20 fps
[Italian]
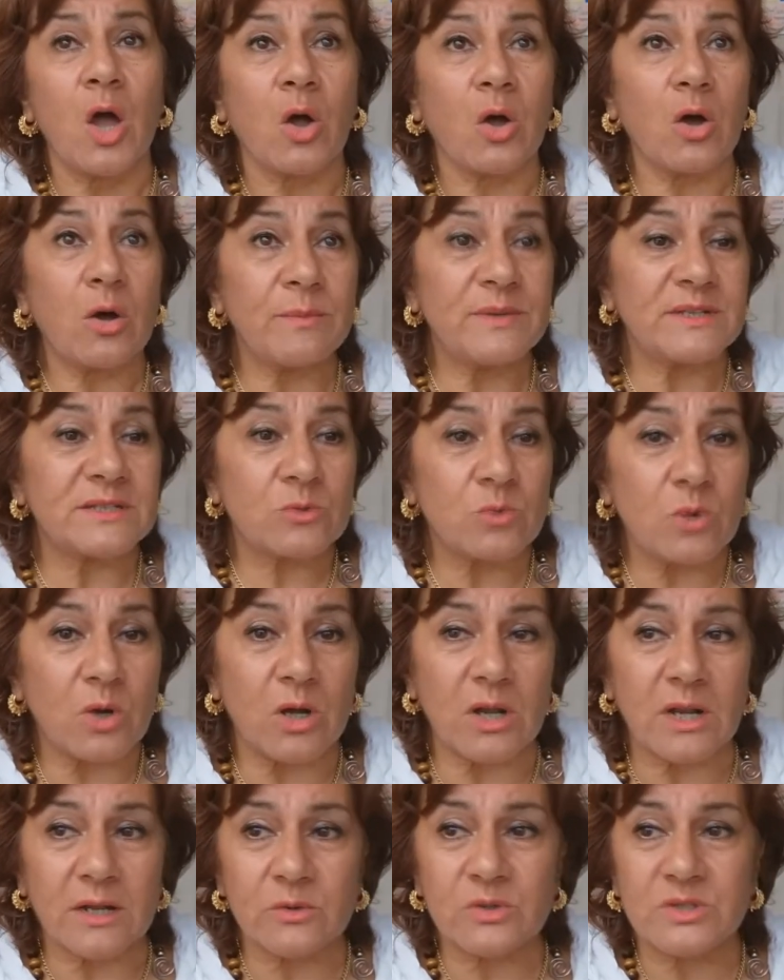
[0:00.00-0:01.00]
Come
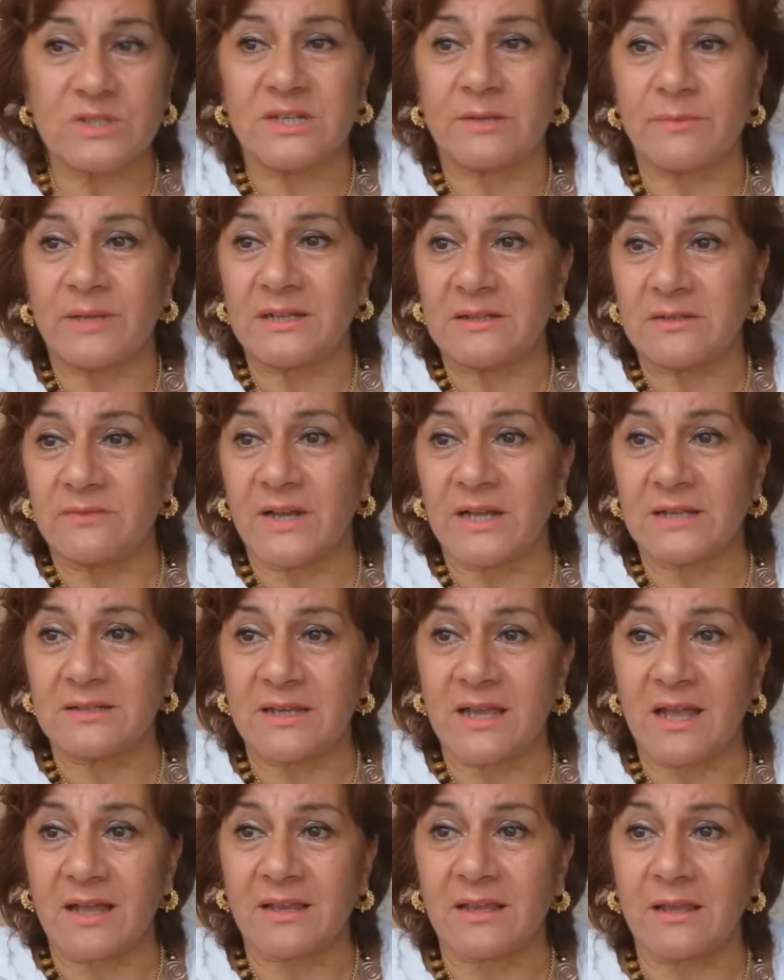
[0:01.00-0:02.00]
scuola noi ci siamo
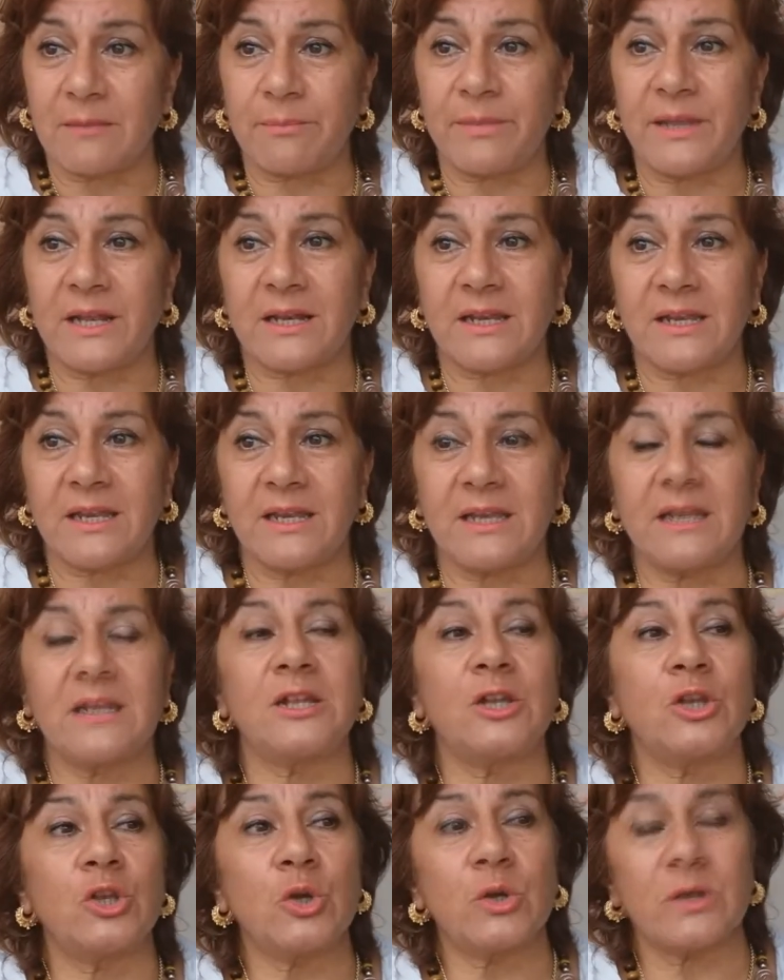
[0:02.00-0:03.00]
attivati anche per chi
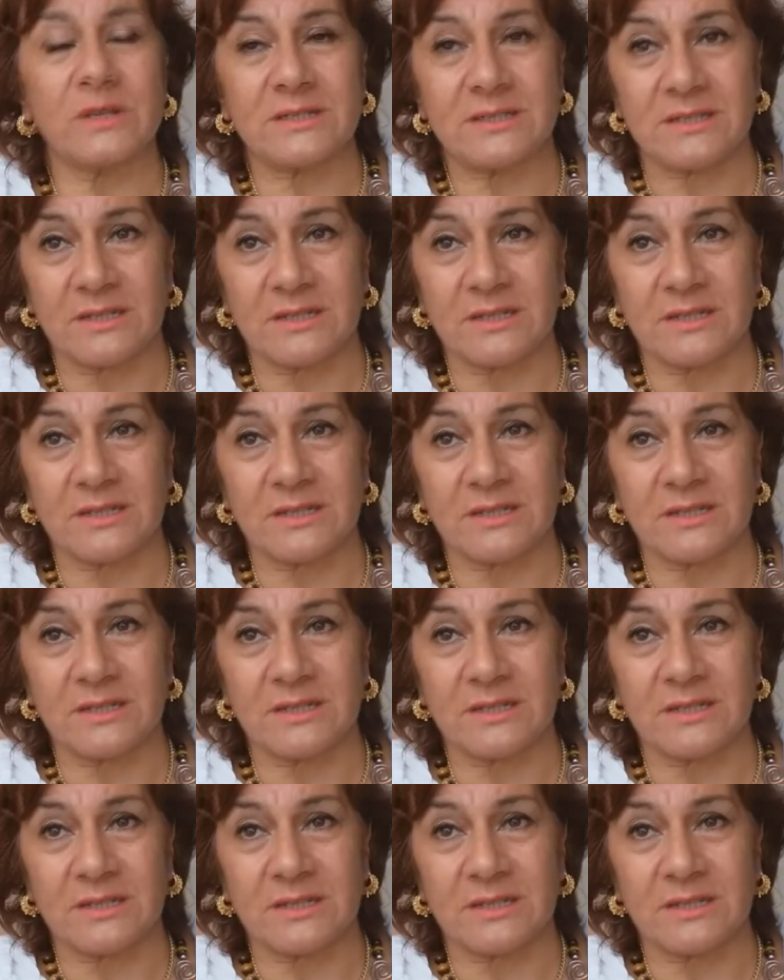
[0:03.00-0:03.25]
non è